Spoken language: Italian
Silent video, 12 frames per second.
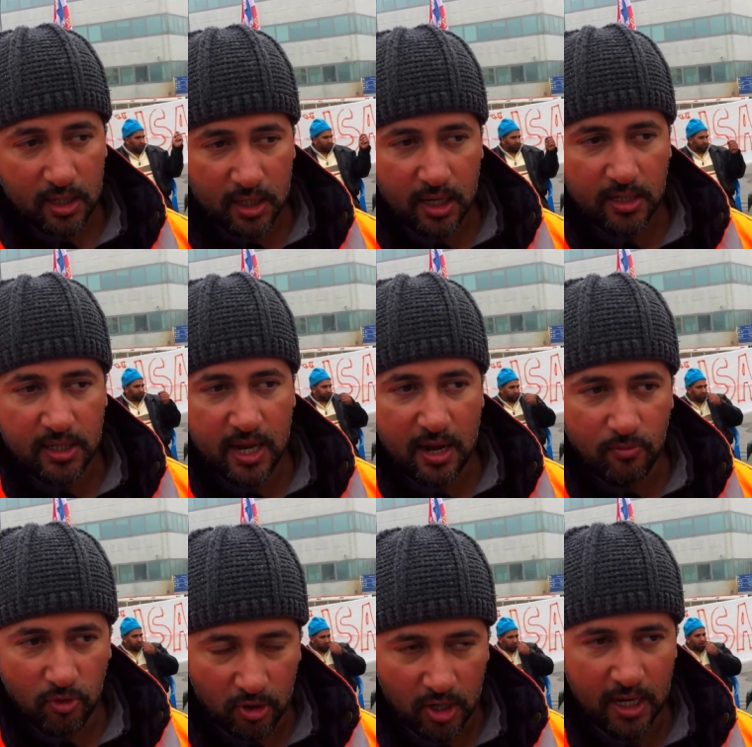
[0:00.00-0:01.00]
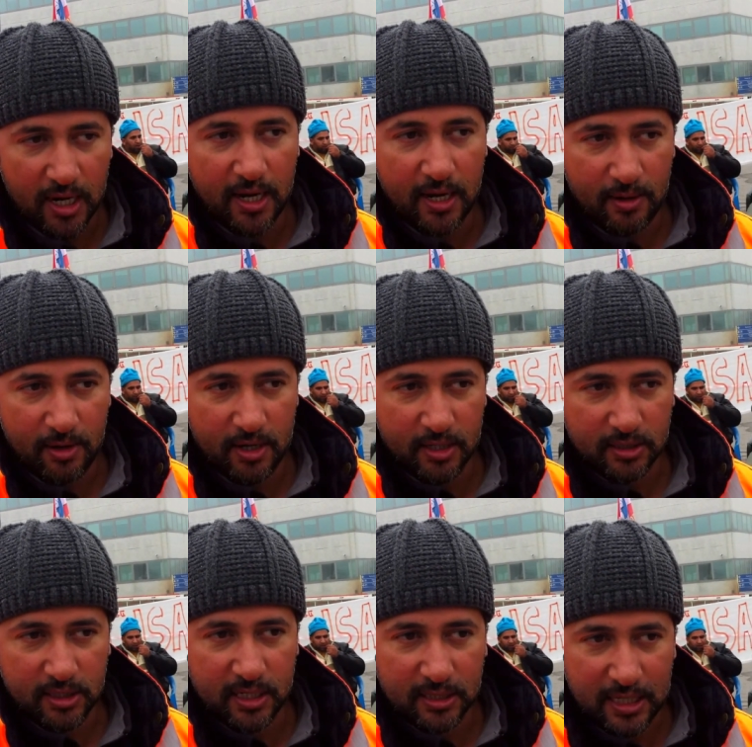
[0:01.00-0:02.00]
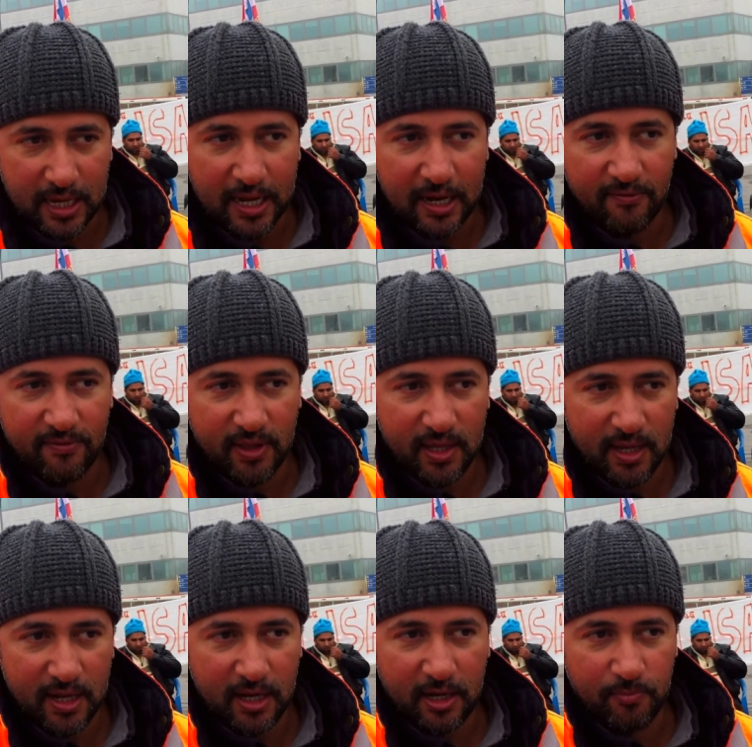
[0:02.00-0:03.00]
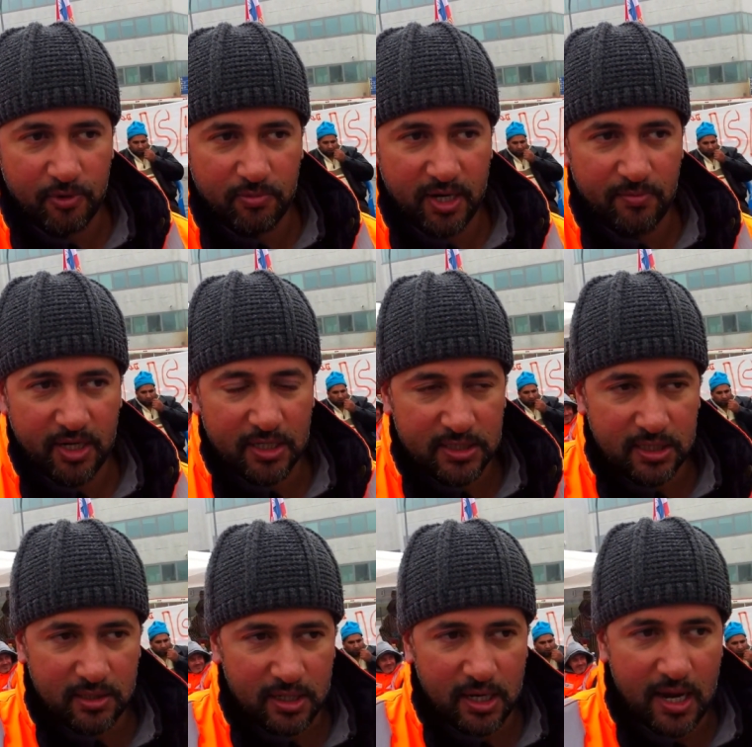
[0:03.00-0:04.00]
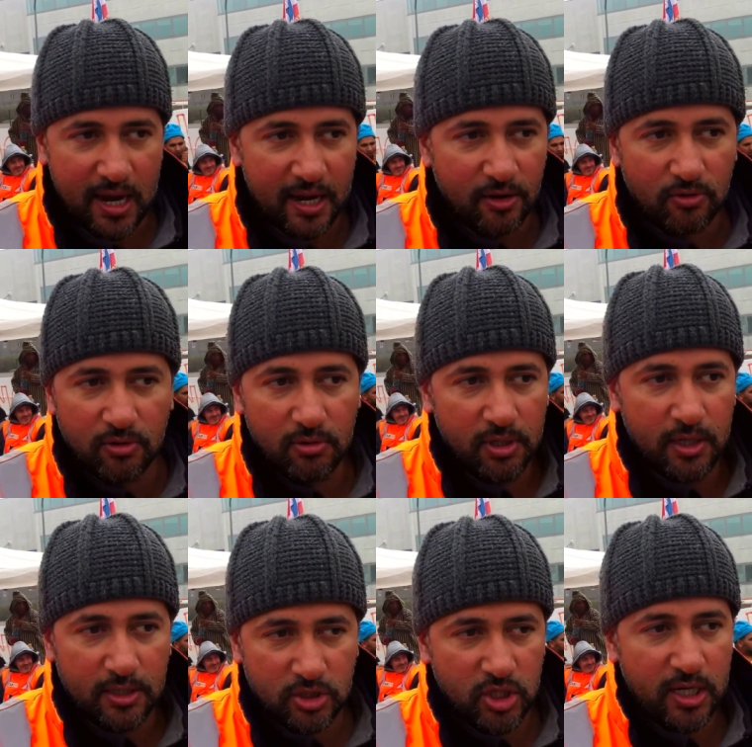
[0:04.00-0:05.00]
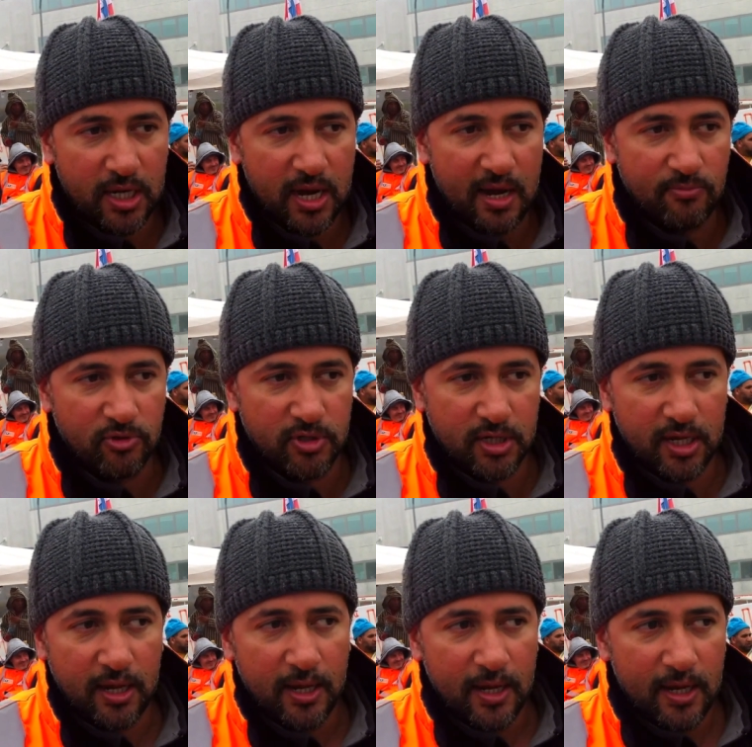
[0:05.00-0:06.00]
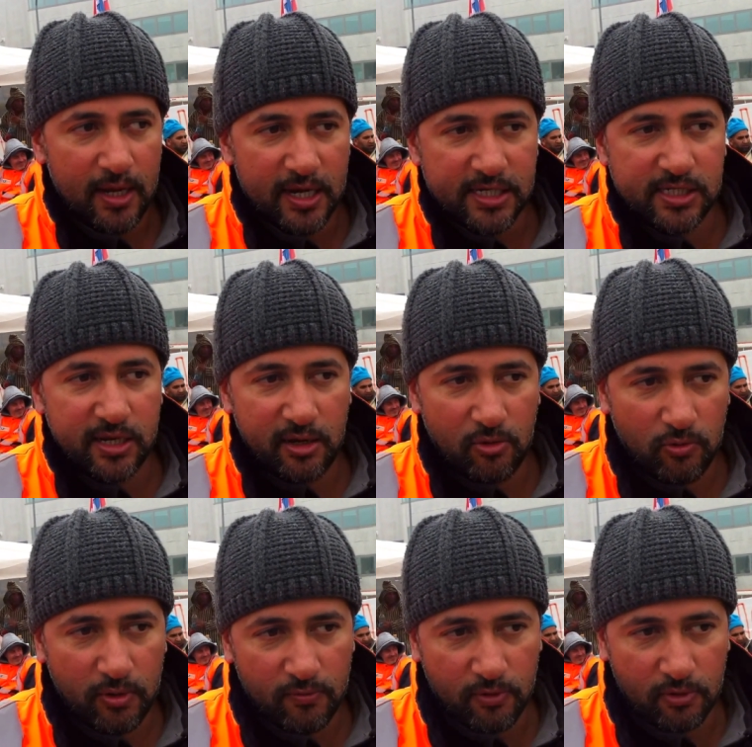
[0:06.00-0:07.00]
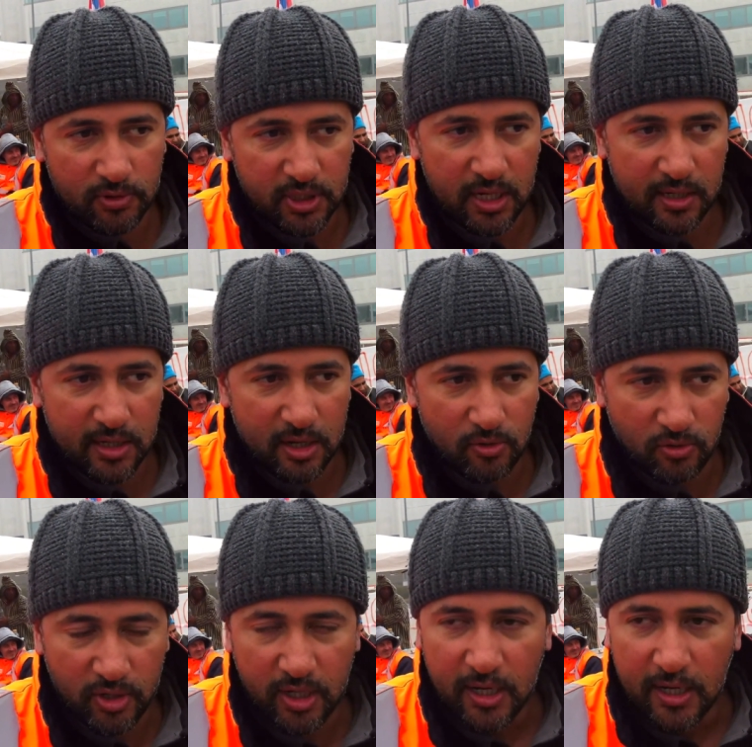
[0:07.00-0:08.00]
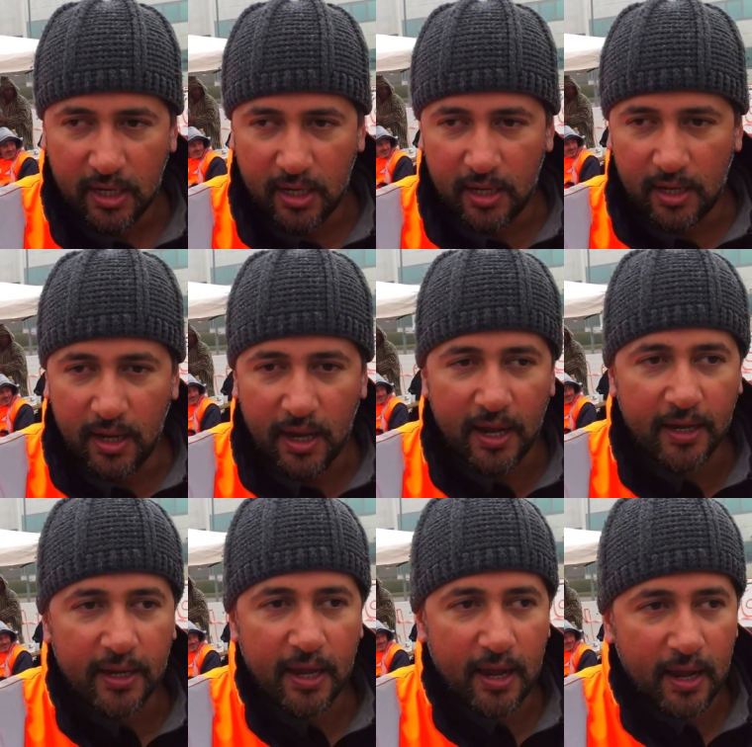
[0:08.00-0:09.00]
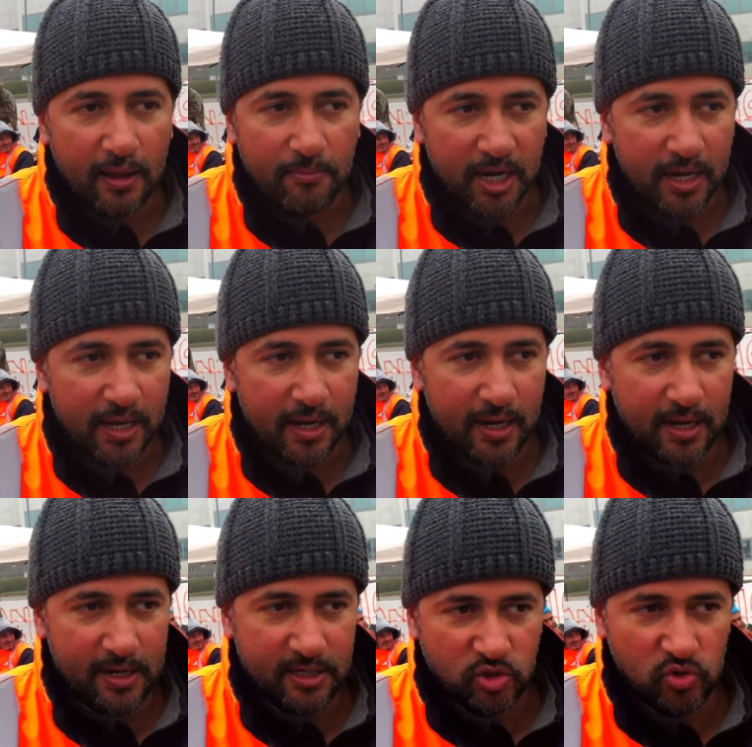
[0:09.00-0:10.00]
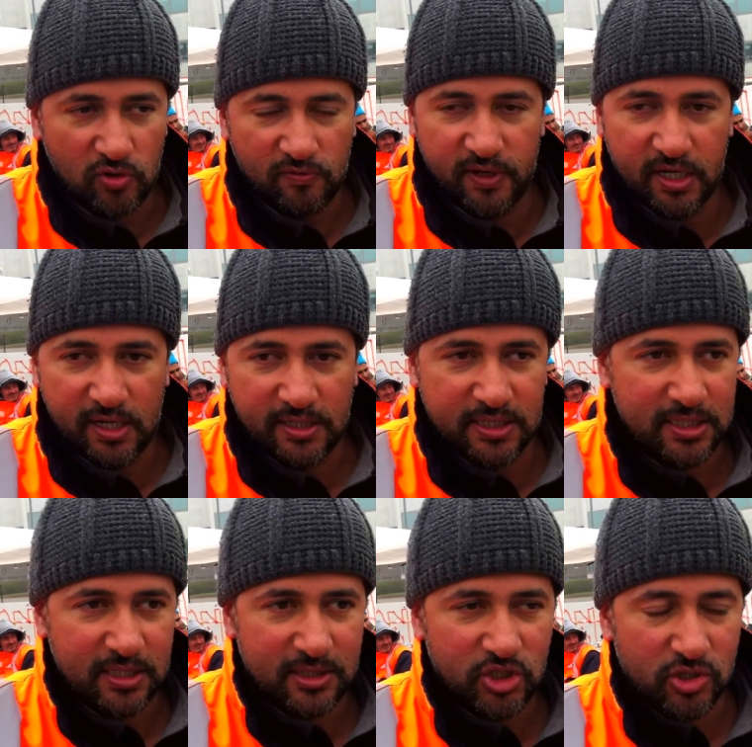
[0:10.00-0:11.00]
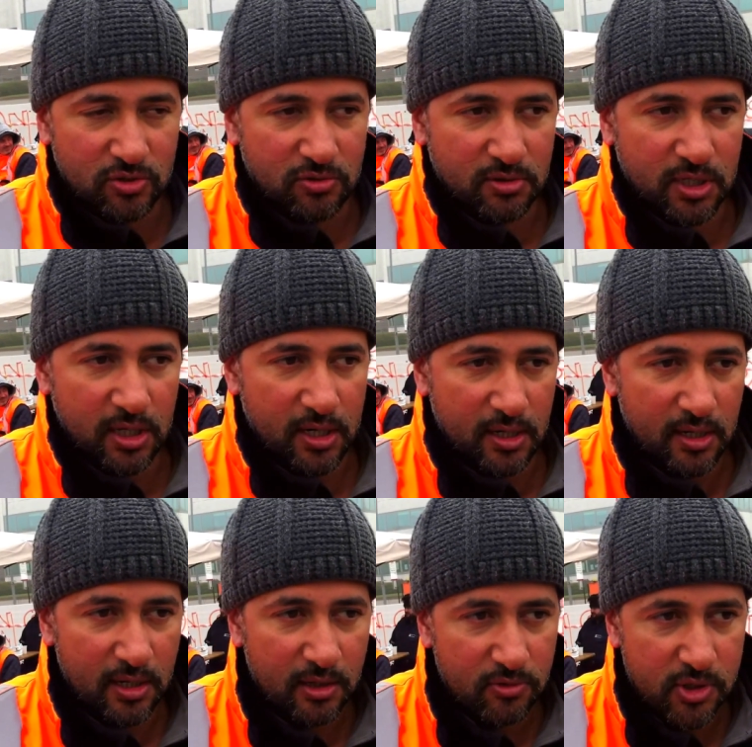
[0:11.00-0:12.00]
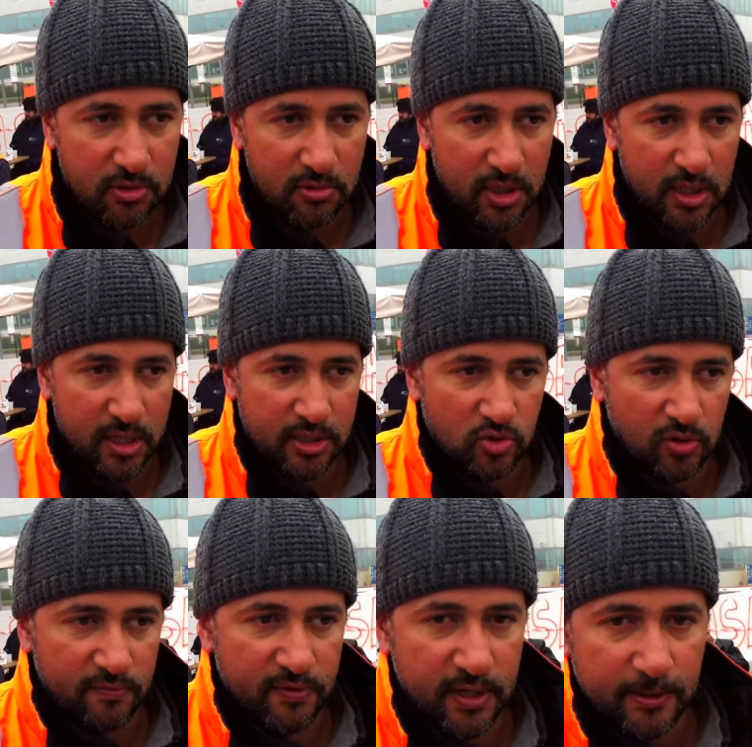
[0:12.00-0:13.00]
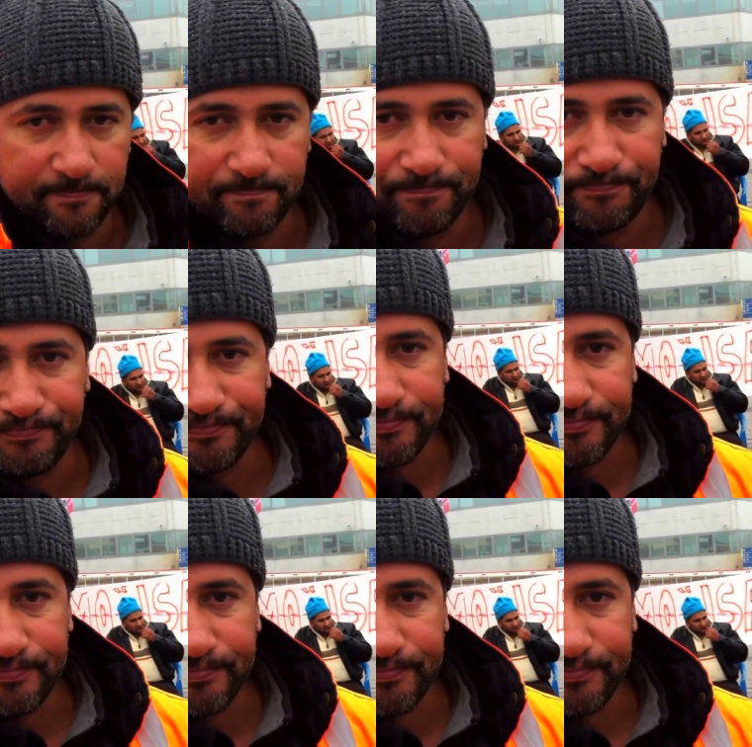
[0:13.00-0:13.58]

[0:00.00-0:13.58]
e che andiamo a, a, trattare, a vedere i problemi che, che hanno e cerchiamo di eh, essere coinvolti anche a noi, eh, anche a, magari a risolvere, sì ci sono delle, delle questioni da risolvere.